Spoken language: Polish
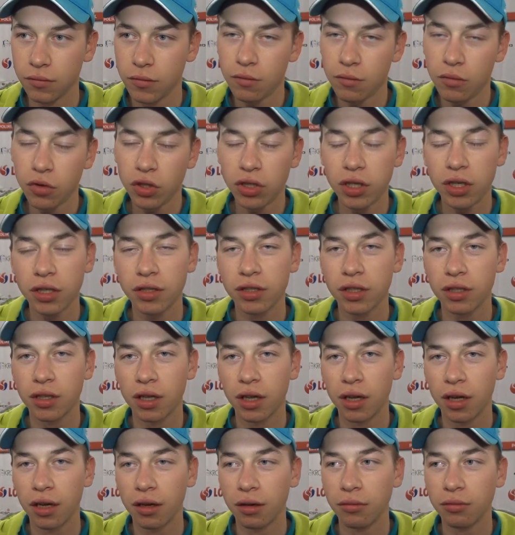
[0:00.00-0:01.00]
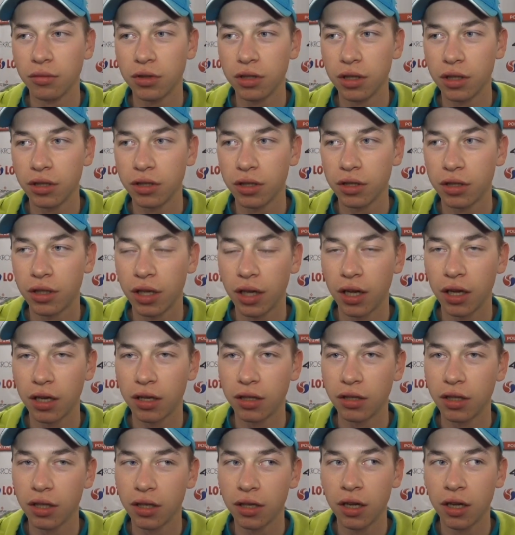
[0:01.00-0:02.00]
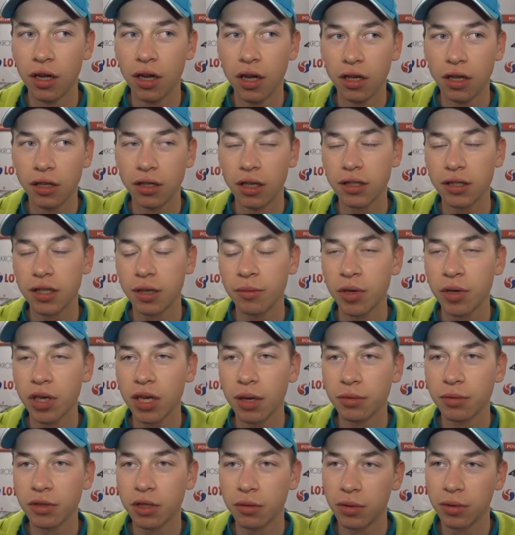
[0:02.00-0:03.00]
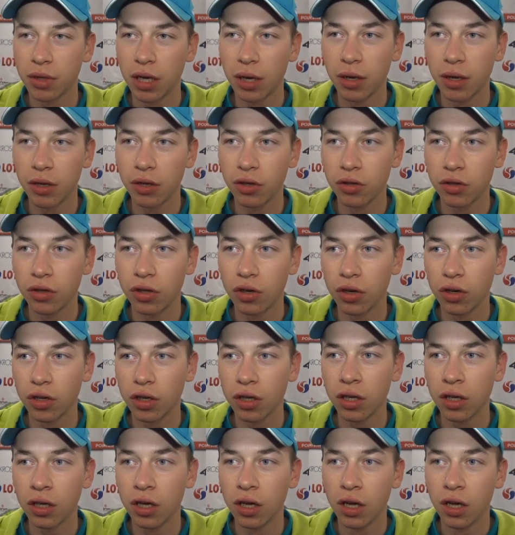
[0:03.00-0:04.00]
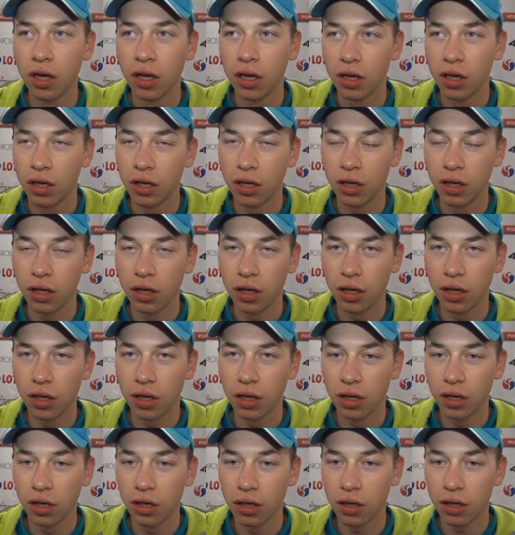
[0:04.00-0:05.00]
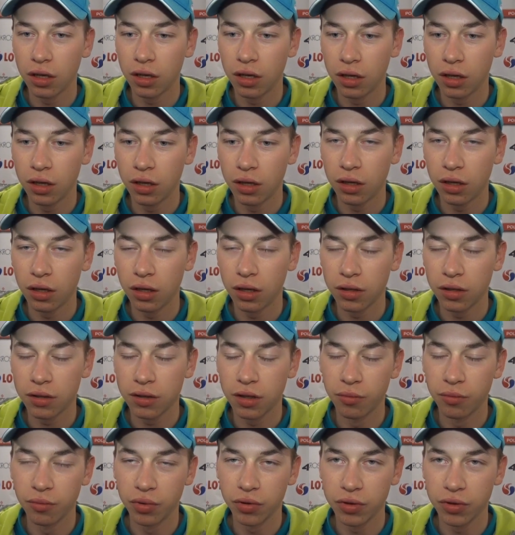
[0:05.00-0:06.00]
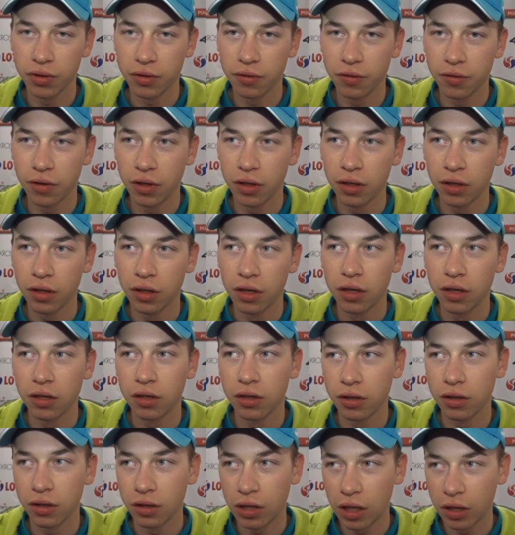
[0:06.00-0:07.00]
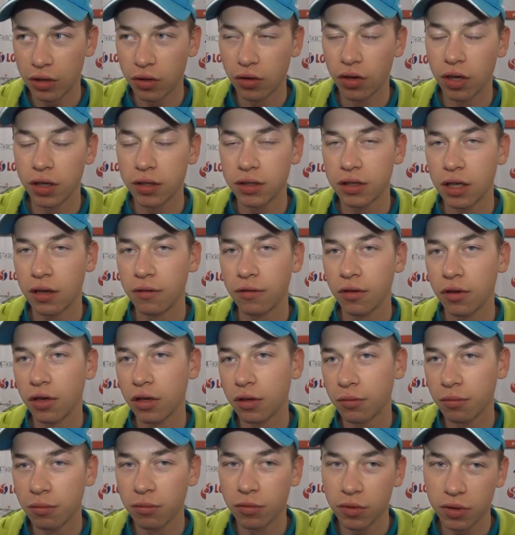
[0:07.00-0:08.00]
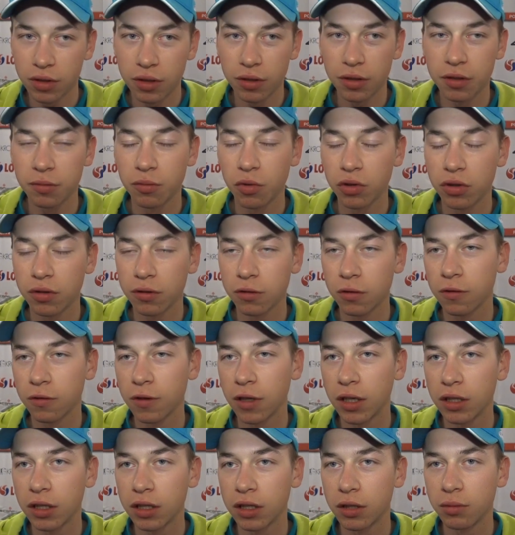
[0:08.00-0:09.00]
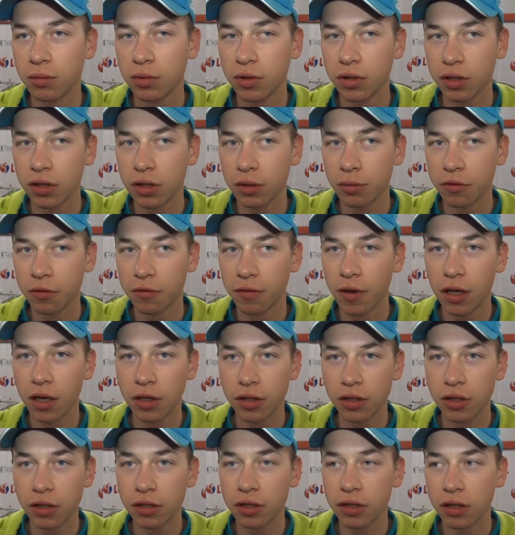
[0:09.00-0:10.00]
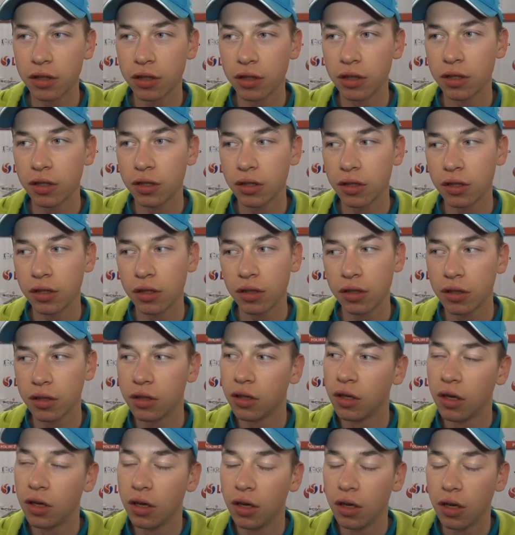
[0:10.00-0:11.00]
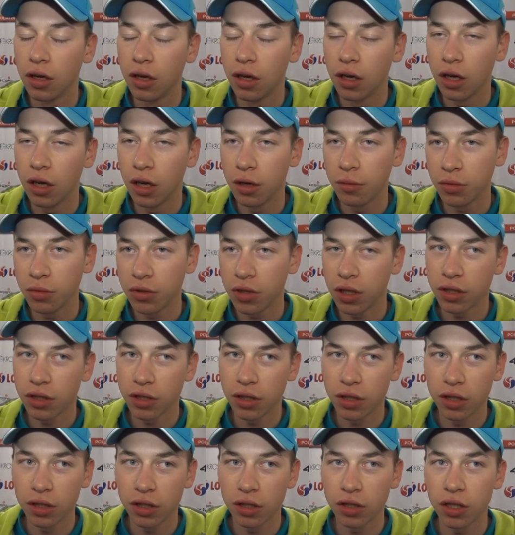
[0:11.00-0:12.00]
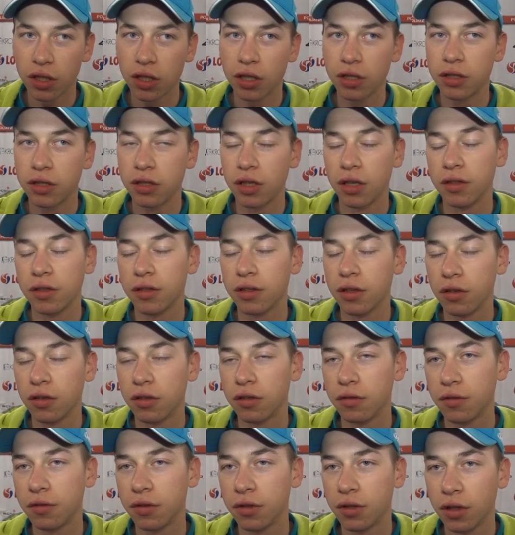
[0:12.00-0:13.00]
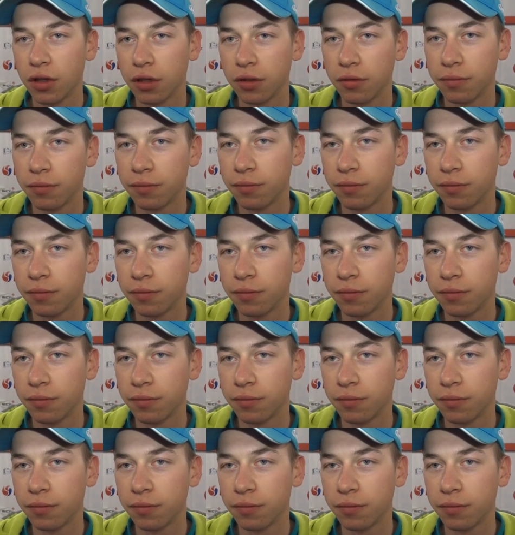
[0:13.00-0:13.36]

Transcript: Myślę, że tak, myślę, że tak. Nie, nie zamykam sobie na, na drogi i, i, i jestem pozytywnie na to nastawiony. jestem zmotywowany, żeby, żeby walczyć i myślę, że, że jest szansa oczywiście.